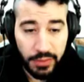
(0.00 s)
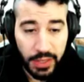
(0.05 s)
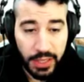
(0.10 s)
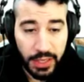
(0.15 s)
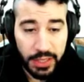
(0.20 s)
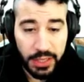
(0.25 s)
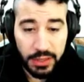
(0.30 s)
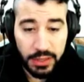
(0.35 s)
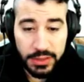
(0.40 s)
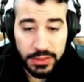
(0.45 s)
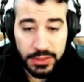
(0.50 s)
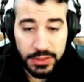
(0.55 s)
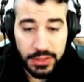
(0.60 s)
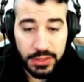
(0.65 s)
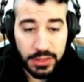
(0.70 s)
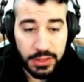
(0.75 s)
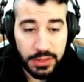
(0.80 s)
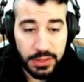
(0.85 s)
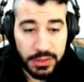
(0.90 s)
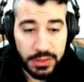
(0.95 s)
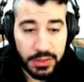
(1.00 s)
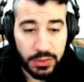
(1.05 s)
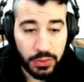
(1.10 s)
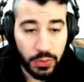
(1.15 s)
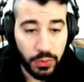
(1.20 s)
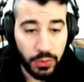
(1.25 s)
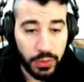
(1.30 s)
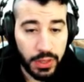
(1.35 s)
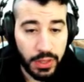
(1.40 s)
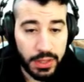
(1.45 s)
vai ganhando esse, esse
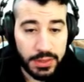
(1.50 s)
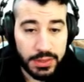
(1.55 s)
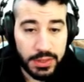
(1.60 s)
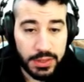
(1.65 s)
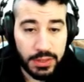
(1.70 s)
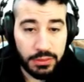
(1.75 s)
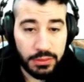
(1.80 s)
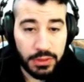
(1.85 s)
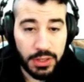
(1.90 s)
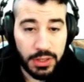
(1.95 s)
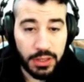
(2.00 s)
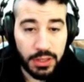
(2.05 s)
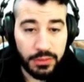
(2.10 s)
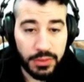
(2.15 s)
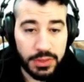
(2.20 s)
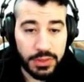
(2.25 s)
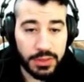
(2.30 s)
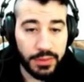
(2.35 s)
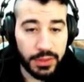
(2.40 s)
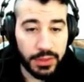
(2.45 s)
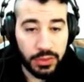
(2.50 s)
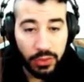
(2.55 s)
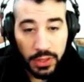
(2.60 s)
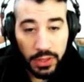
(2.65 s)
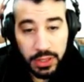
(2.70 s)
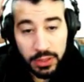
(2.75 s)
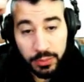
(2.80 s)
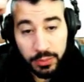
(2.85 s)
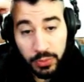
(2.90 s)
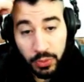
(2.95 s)
tokenzinho aqui que você vai
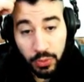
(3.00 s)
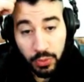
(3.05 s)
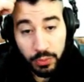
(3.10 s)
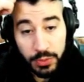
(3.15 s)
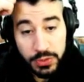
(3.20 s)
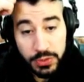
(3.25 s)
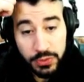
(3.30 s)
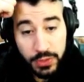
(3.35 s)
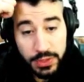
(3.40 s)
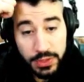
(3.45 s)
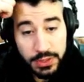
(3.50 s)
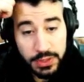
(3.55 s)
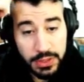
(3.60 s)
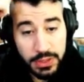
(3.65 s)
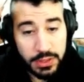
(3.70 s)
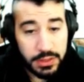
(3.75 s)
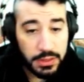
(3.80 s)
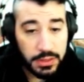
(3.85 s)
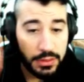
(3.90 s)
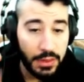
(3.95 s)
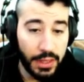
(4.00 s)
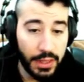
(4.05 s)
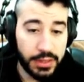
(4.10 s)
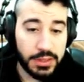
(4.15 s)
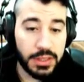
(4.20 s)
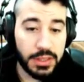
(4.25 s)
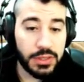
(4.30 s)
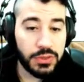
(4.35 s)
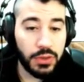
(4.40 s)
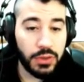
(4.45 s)
trocando por algumas coisinhas. Aí
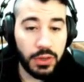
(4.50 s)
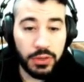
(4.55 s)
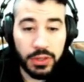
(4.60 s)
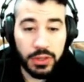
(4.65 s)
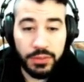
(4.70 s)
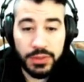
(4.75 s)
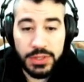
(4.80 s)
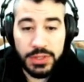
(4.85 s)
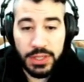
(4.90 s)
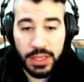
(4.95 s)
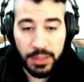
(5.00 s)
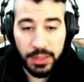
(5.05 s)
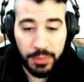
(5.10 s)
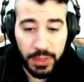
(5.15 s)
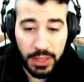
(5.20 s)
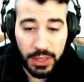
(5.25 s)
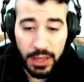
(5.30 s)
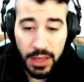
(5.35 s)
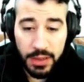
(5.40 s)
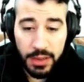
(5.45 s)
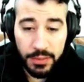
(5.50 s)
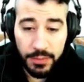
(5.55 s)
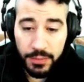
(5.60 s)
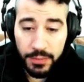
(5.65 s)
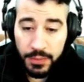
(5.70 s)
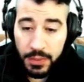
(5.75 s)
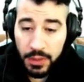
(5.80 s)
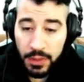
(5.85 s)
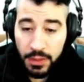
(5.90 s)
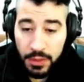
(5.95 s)
você escolhe o que você quer pegar.
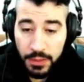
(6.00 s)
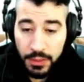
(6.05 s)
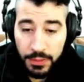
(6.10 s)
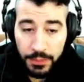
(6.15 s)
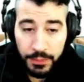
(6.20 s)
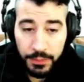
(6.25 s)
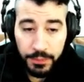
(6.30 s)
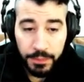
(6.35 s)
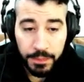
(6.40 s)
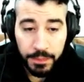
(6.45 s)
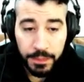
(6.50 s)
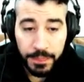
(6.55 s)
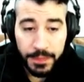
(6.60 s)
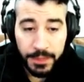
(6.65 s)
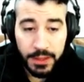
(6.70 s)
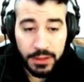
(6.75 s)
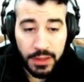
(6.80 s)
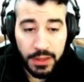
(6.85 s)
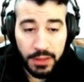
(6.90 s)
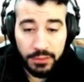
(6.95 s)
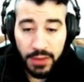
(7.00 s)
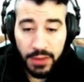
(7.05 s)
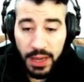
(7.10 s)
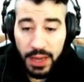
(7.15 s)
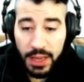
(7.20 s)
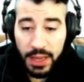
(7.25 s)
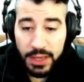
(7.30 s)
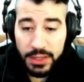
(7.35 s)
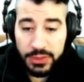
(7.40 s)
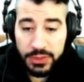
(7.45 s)
E tem
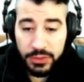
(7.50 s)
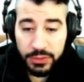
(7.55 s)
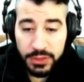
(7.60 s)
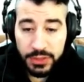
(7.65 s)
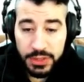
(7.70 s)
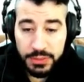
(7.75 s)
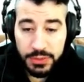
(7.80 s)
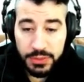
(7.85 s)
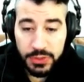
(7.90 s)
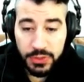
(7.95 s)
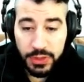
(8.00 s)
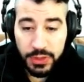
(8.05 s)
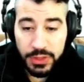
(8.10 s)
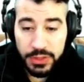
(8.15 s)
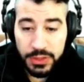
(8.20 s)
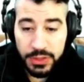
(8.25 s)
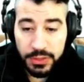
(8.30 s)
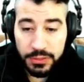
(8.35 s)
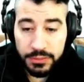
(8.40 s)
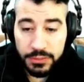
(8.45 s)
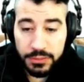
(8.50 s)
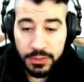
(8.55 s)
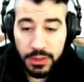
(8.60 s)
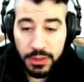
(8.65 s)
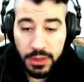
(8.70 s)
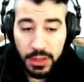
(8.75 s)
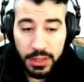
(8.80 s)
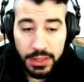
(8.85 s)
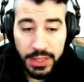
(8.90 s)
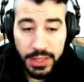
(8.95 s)
várias outras missões, né?
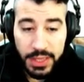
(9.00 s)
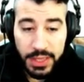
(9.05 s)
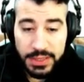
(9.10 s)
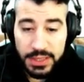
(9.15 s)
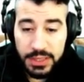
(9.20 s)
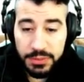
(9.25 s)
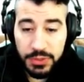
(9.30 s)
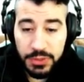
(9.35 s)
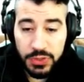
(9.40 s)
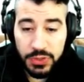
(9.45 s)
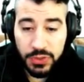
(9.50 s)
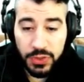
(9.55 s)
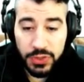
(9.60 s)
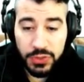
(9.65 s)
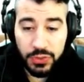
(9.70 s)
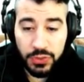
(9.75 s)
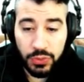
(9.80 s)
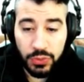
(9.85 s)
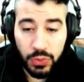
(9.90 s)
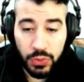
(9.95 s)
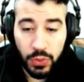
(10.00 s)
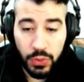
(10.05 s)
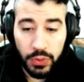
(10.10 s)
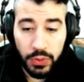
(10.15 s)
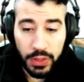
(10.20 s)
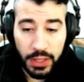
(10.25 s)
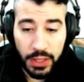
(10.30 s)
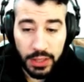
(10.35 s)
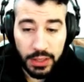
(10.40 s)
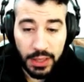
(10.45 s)
E essas missões do
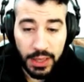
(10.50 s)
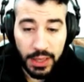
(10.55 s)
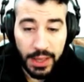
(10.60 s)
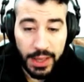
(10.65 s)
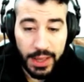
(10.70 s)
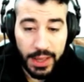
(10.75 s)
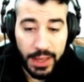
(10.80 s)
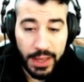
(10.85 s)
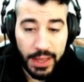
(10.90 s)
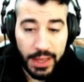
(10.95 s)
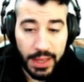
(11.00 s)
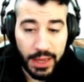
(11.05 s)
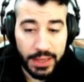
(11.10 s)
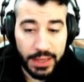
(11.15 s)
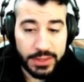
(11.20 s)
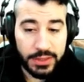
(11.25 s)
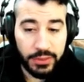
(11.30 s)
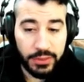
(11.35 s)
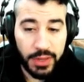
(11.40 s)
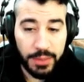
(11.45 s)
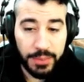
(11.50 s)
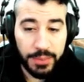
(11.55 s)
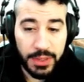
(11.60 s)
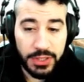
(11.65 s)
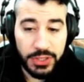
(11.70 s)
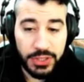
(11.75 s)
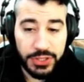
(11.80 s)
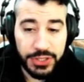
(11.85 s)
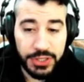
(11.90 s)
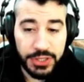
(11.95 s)
token, é, elas são
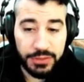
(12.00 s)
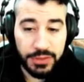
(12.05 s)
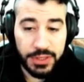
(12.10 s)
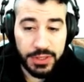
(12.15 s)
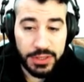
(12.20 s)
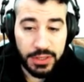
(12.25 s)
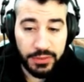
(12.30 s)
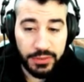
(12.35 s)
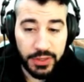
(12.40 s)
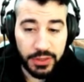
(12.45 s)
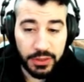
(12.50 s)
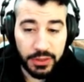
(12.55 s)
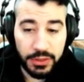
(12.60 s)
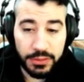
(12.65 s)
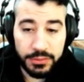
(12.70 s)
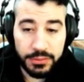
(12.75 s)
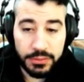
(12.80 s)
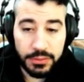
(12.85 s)
repetitivas tá vendo?